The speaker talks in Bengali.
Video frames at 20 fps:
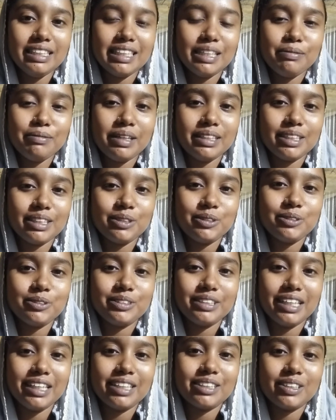সেই বাজার
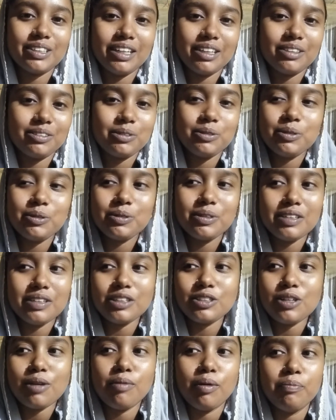অনুযায়ী আসলে এখন গরু কেনা
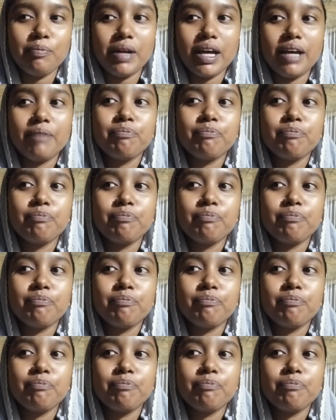সম্ভব না